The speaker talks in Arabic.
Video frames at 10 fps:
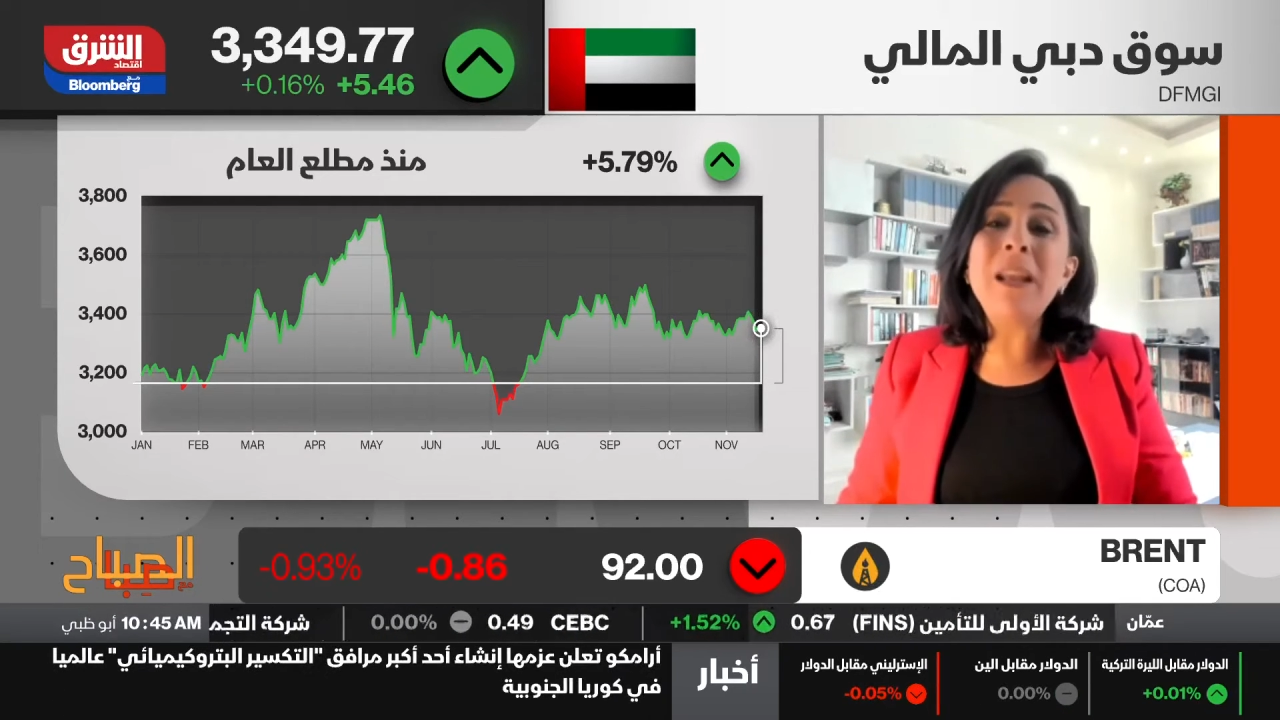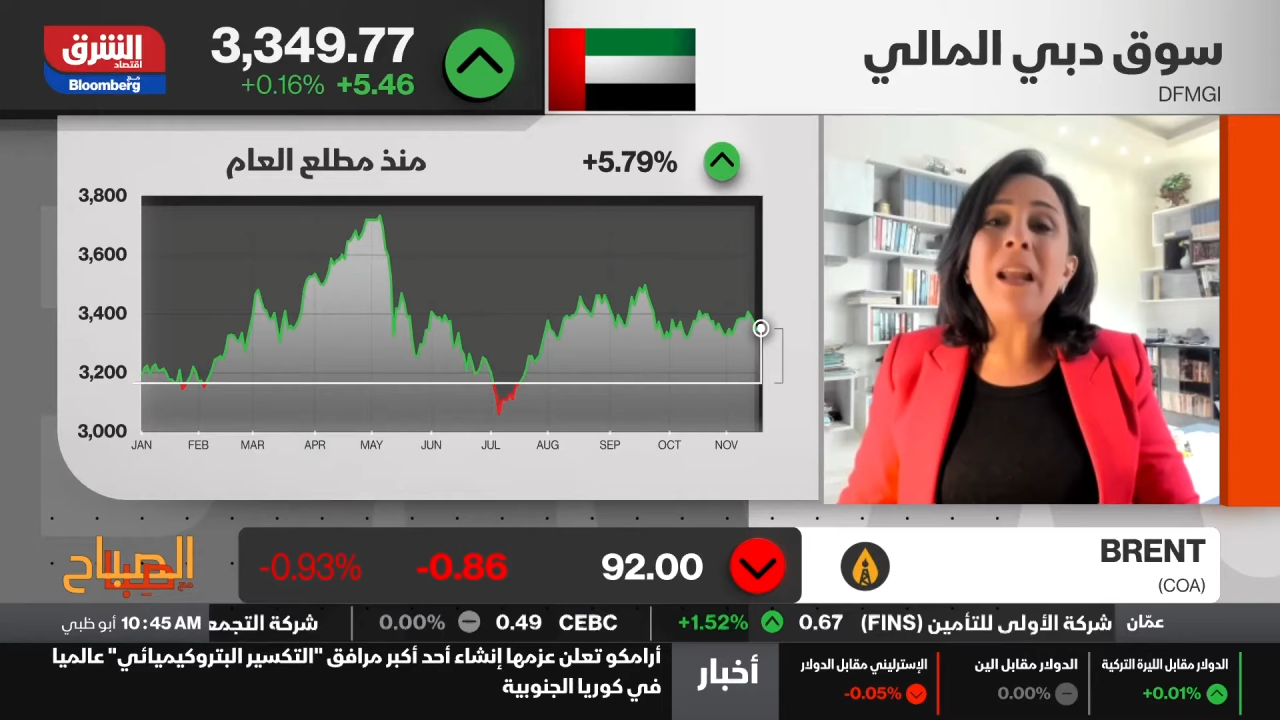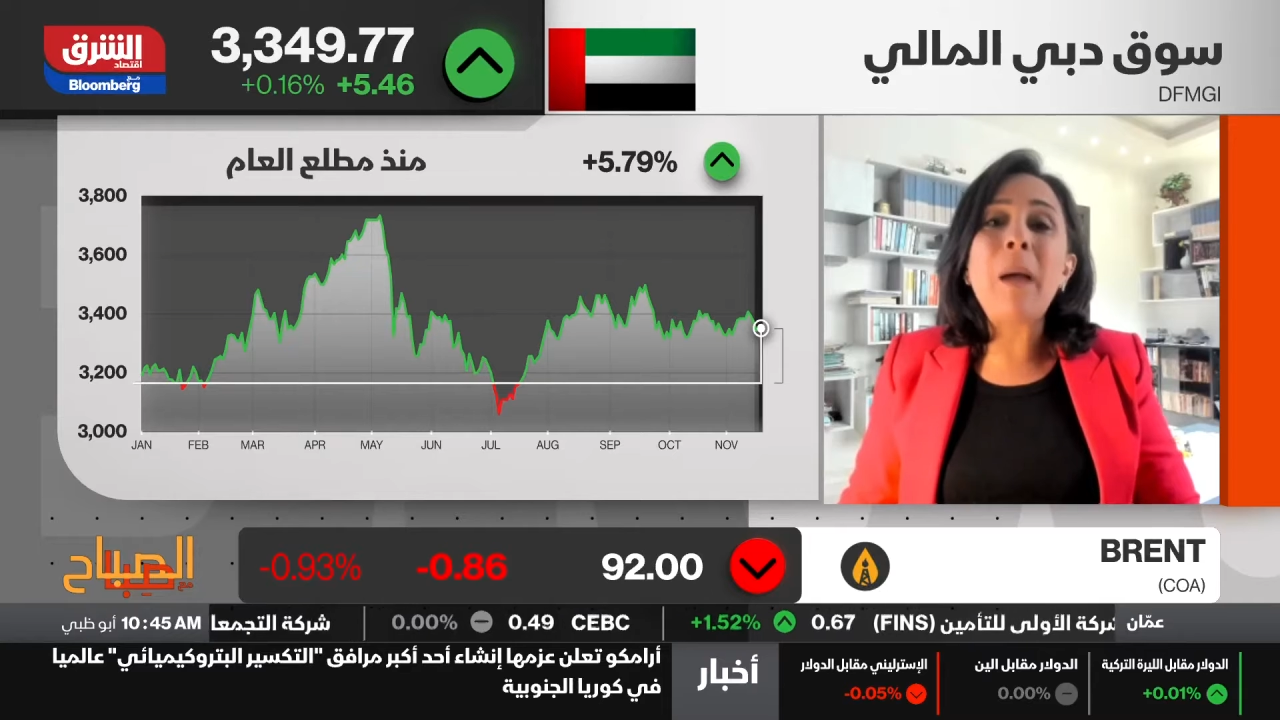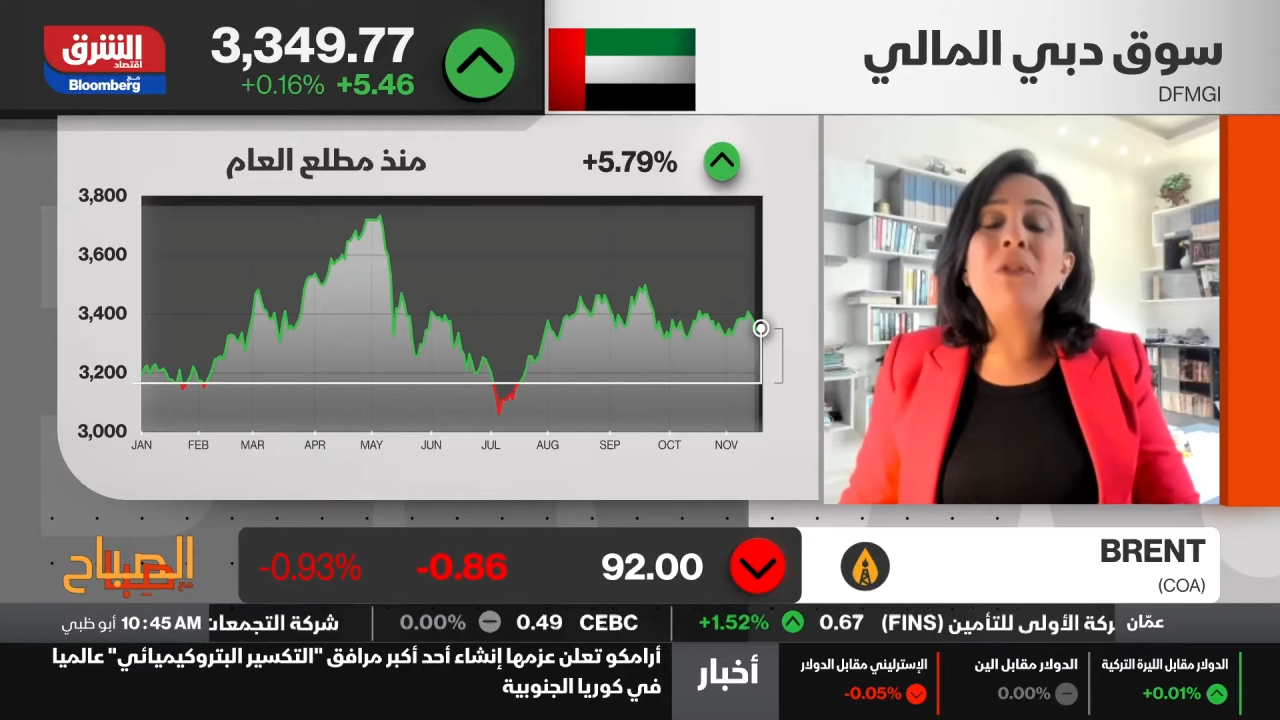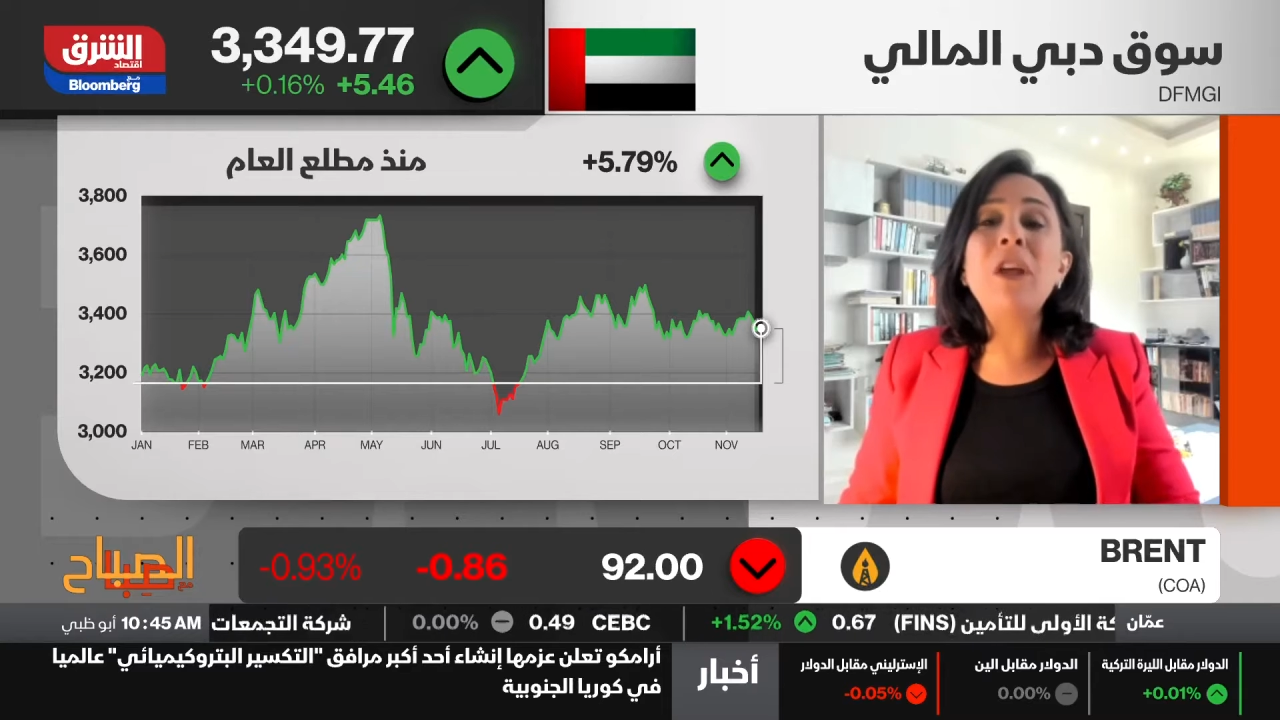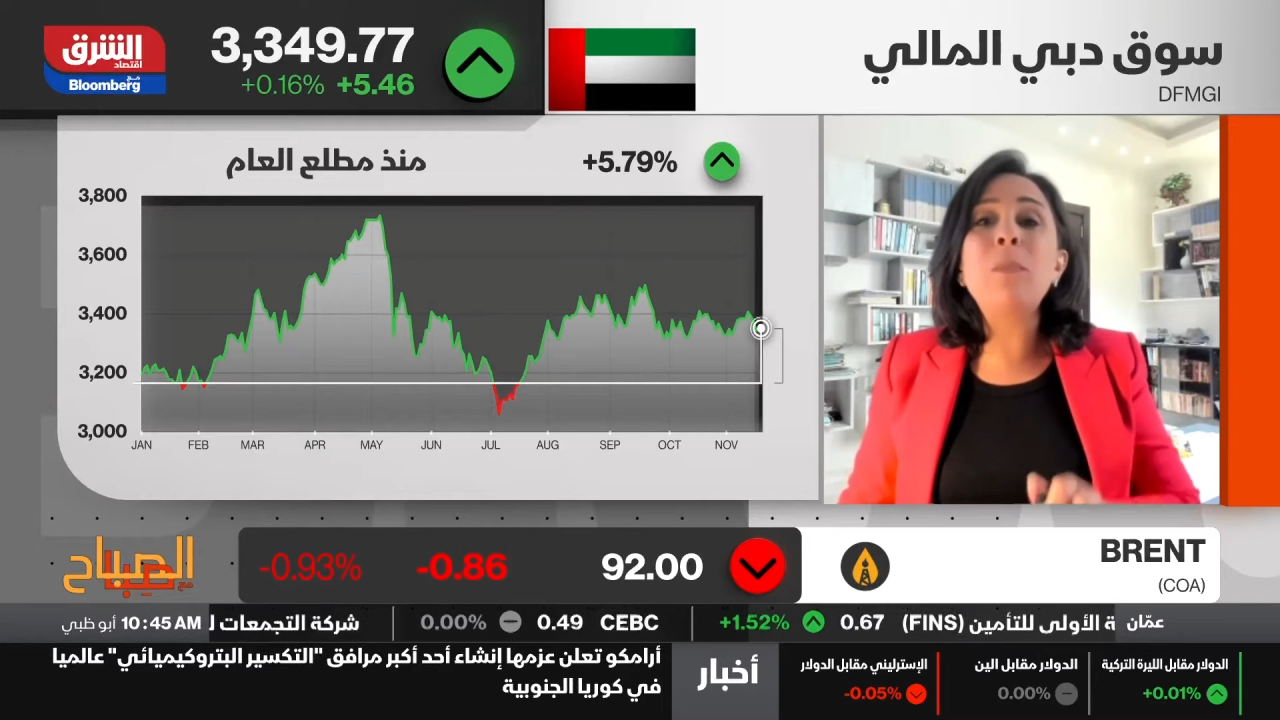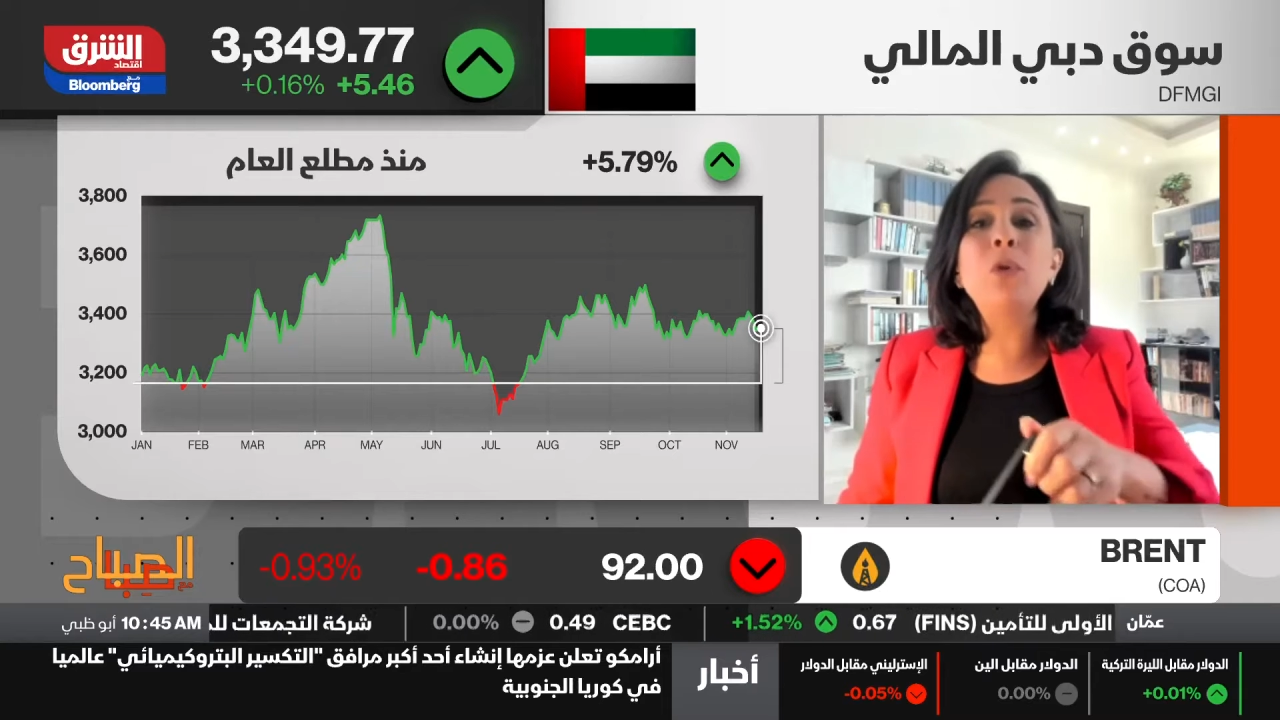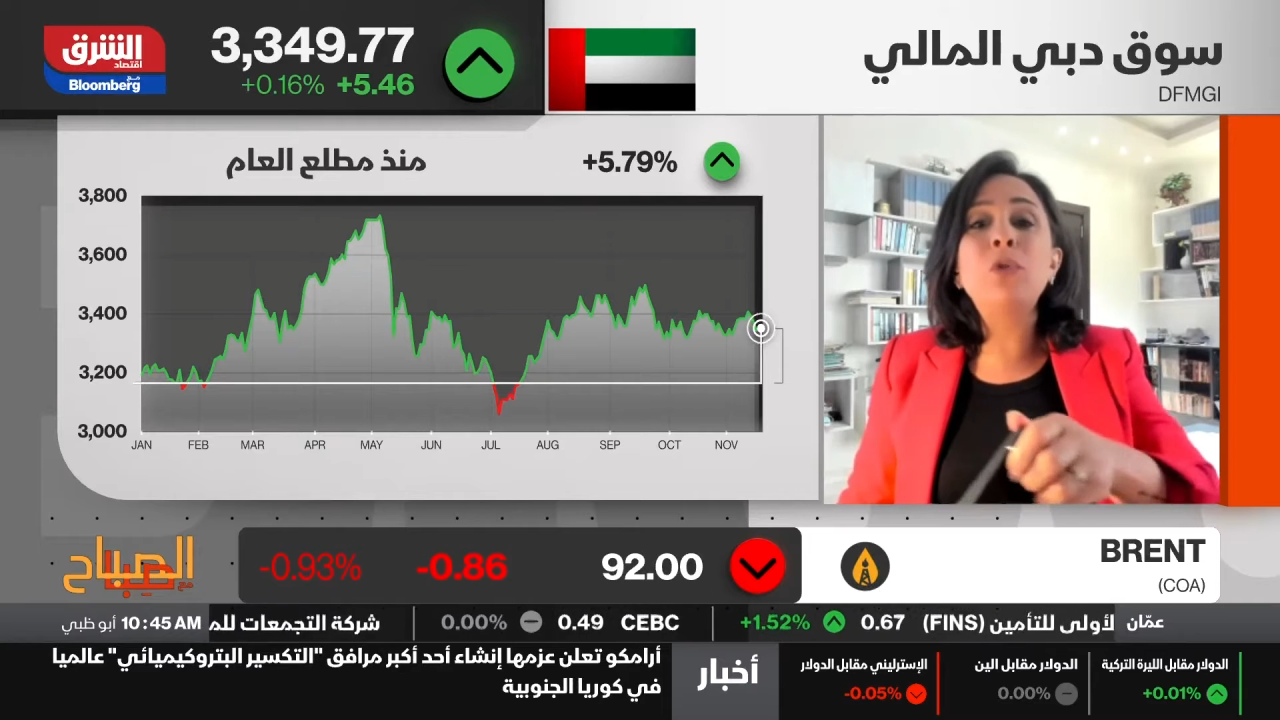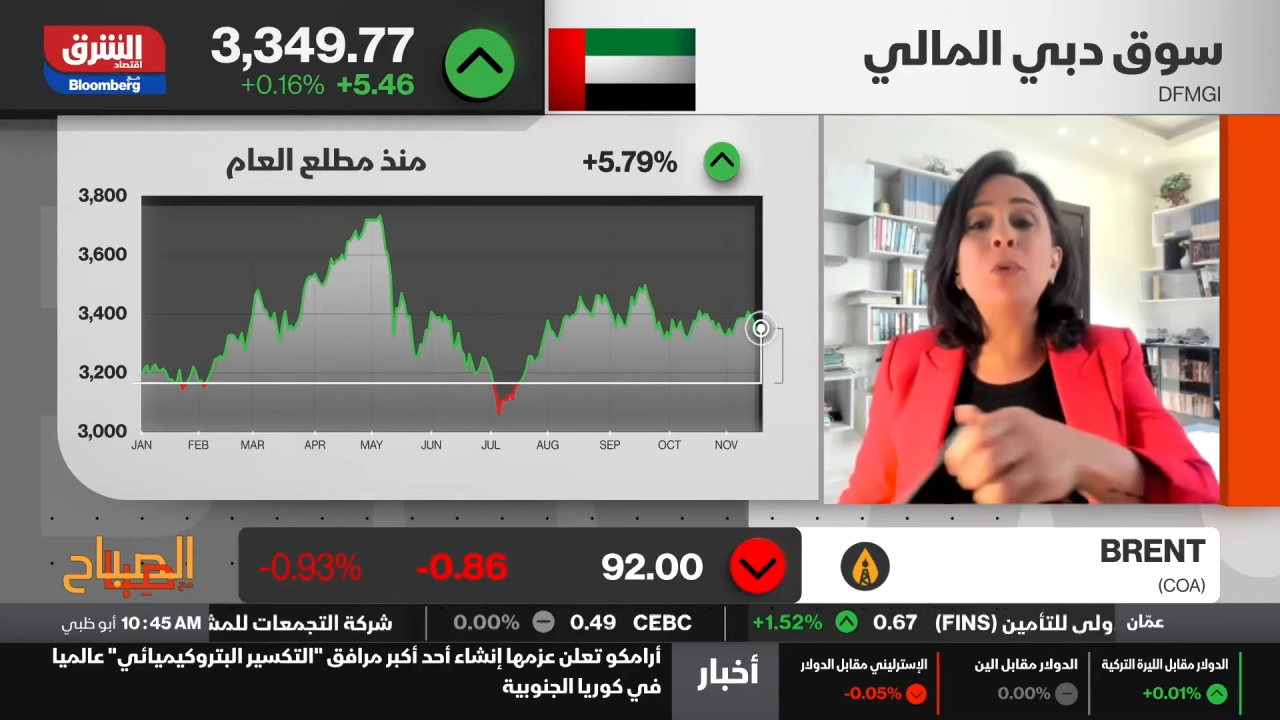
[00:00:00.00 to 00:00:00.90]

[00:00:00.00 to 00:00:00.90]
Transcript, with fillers: عم بيجربوا